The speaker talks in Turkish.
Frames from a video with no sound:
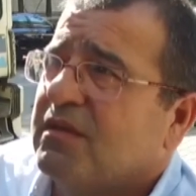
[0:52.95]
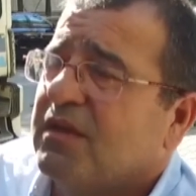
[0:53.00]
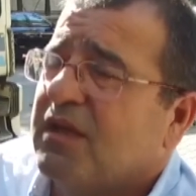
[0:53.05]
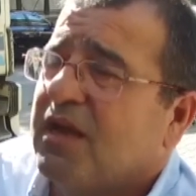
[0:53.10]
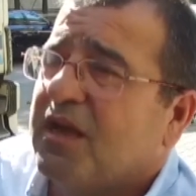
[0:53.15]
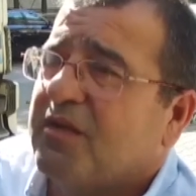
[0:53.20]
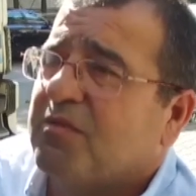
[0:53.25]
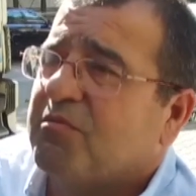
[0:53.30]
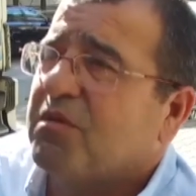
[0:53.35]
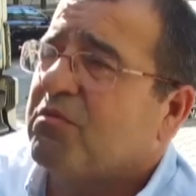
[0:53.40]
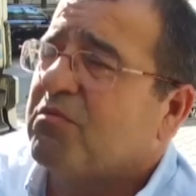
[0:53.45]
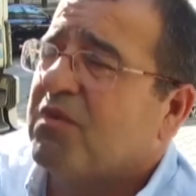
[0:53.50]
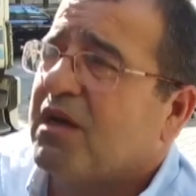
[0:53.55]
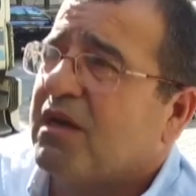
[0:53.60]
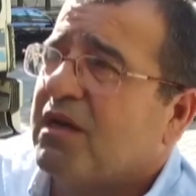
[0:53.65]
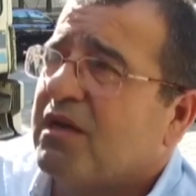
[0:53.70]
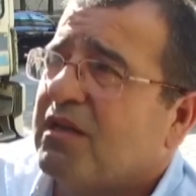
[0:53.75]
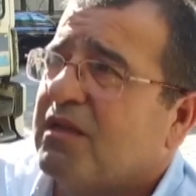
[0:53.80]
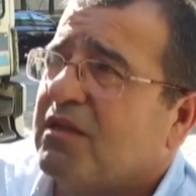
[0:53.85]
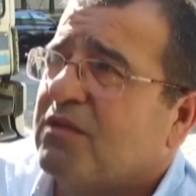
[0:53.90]
Yani bir
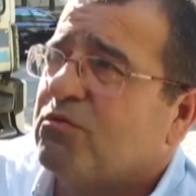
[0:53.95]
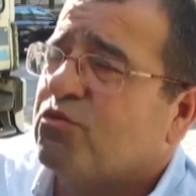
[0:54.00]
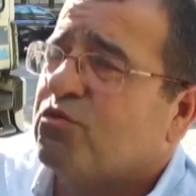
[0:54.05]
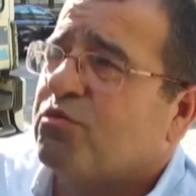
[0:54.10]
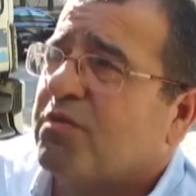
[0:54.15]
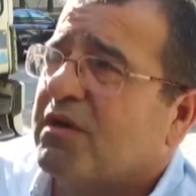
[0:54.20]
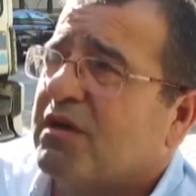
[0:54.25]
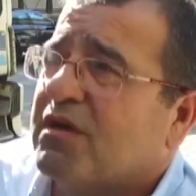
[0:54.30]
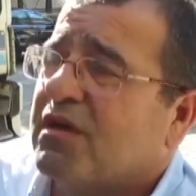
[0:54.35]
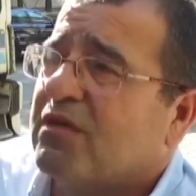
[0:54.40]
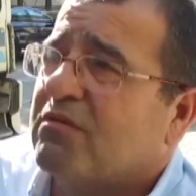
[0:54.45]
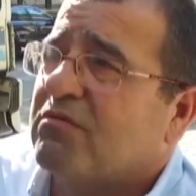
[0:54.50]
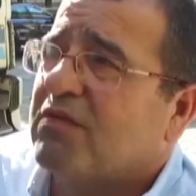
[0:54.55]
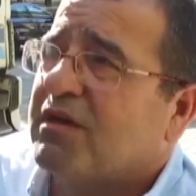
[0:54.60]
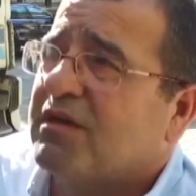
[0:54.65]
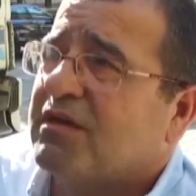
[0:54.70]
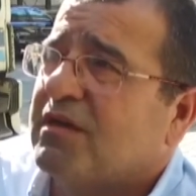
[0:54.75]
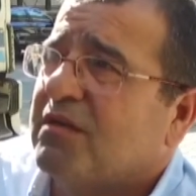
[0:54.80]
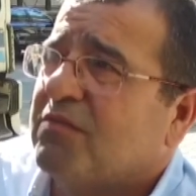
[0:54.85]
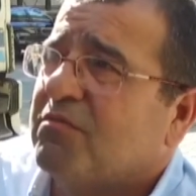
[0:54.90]
mahallede üç bakkal
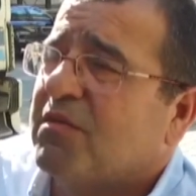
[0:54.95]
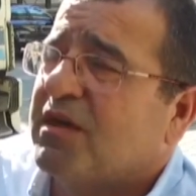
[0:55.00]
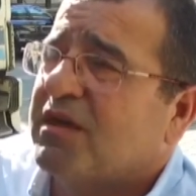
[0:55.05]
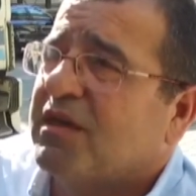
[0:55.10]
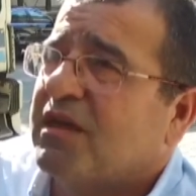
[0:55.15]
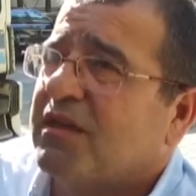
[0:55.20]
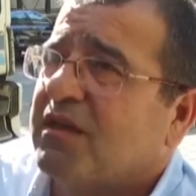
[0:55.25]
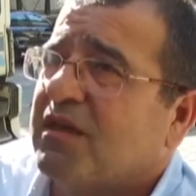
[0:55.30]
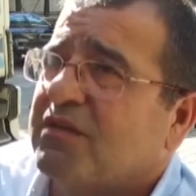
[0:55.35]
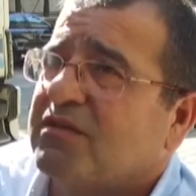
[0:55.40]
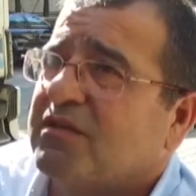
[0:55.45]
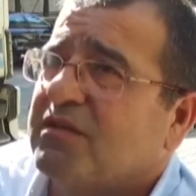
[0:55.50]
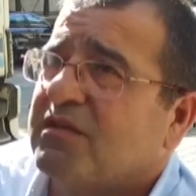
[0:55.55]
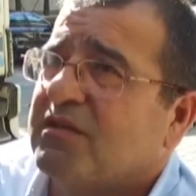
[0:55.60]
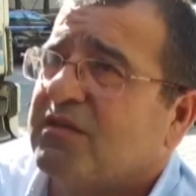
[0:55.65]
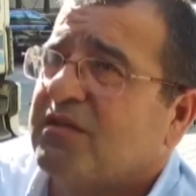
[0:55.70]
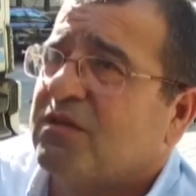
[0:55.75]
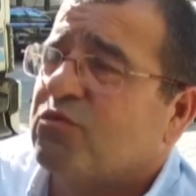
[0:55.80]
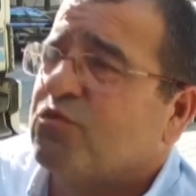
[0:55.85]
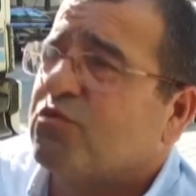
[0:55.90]
varken market
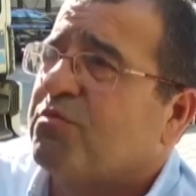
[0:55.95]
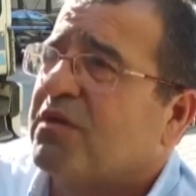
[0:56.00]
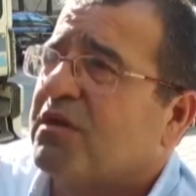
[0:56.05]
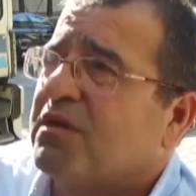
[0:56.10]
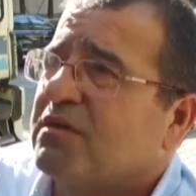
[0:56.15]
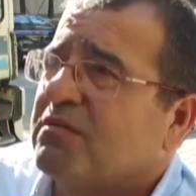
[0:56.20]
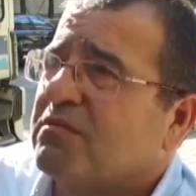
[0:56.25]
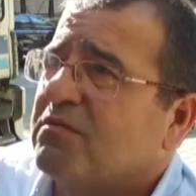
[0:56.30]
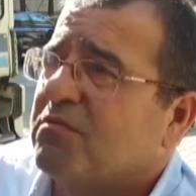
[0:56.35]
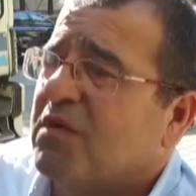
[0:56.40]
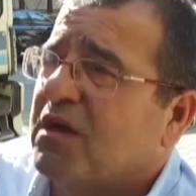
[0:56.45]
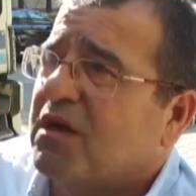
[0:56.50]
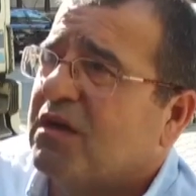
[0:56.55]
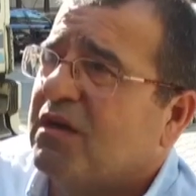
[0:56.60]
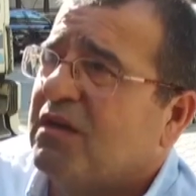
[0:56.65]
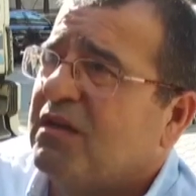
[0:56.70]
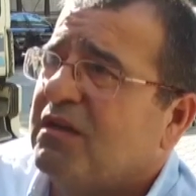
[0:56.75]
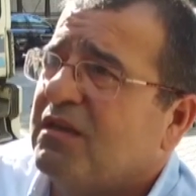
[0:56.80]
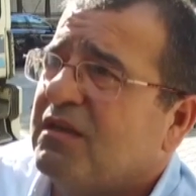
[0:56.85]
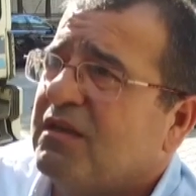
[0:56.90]
açıldığında üç bak
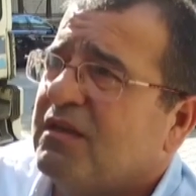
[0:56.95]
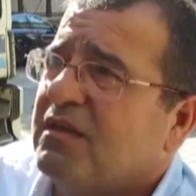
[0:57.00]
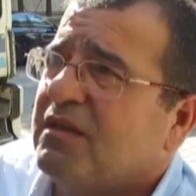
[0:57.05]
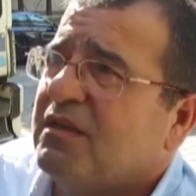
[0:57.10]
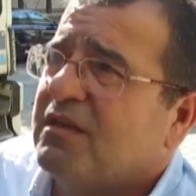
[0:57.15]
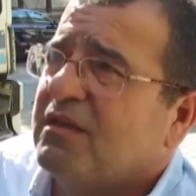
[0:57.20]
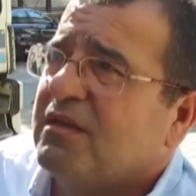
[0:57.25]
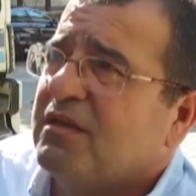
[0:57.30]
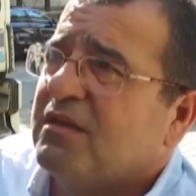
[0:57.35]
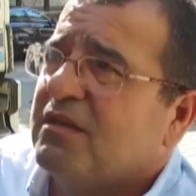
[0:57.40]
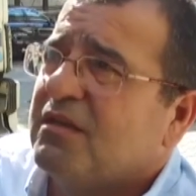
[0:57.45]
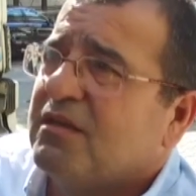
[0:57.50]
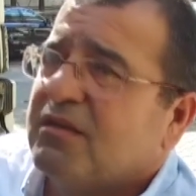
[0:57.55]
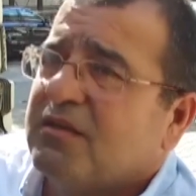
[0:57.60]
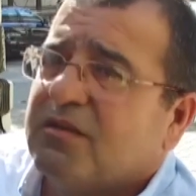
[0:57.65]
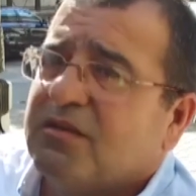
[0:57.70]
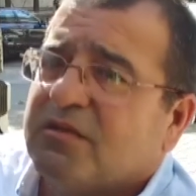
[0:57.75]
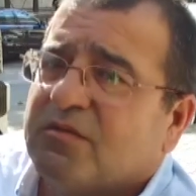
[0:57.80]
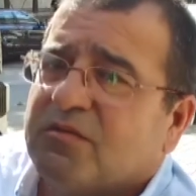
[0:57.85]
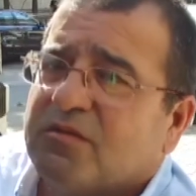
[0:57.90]
bakkal
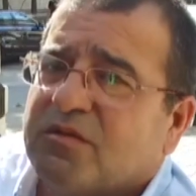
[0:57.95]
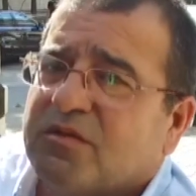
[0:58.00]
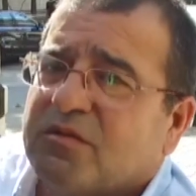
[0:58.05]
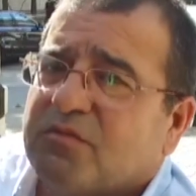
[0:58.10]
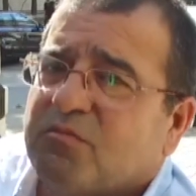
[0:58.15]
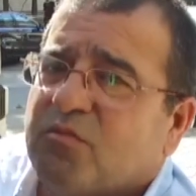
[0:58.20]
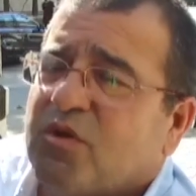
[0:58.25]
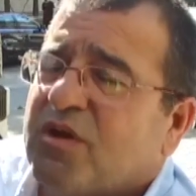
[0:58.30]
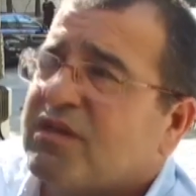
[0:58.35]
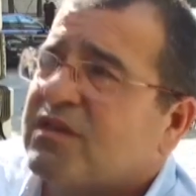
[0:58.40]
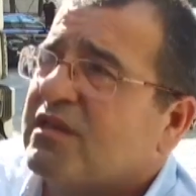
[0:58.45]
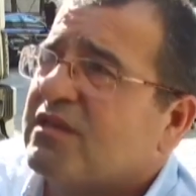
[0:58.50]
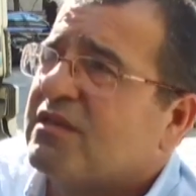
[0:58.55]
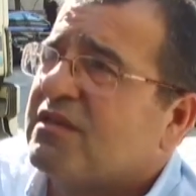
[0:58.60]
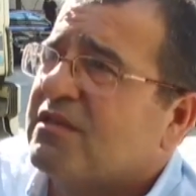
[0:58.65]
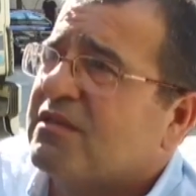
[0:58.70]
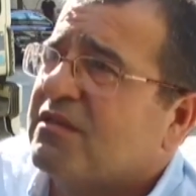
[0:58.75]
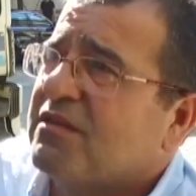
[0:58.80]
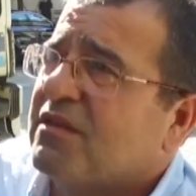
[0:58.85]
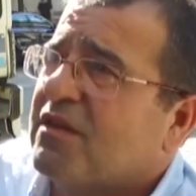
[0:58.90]

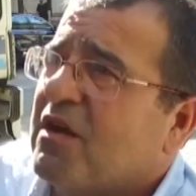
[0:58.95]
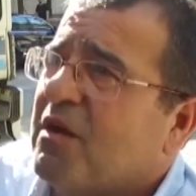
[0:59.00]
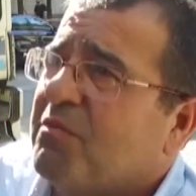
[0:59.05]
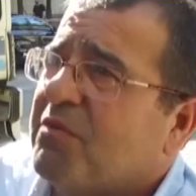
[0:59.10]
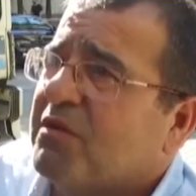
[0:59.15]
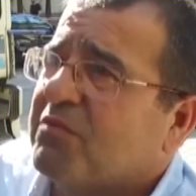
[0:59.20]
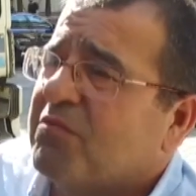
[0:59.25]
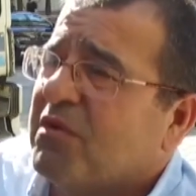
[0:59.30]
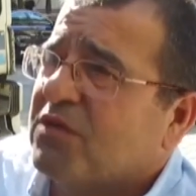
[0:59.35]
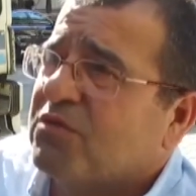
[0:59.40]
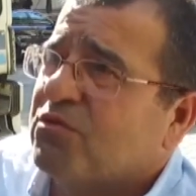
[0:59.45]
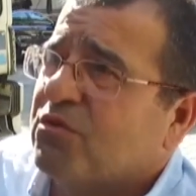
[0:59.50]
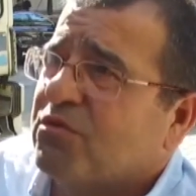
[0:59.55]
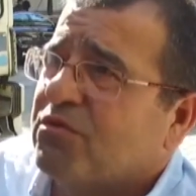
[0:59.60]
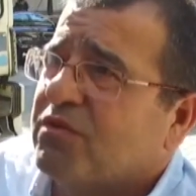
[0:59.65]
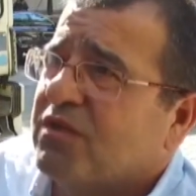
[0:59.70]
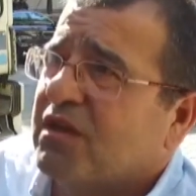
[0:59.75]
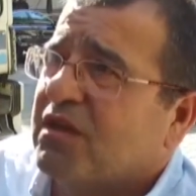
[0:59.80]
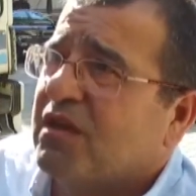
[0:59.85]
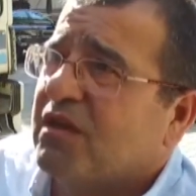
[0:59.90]
müessesesini kapatmak
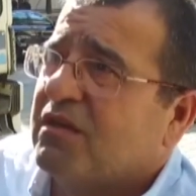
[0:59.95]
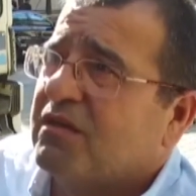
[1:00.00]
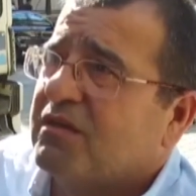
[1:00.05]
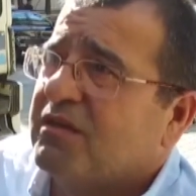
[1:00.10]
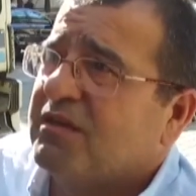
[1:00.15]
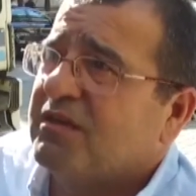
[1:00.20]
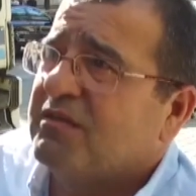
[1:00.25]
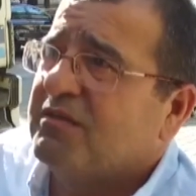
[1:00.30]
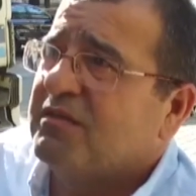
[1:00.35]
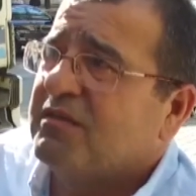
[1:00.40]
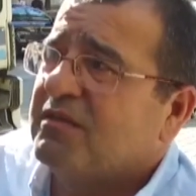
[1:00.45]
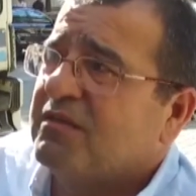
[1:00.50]
zorunda kaldı.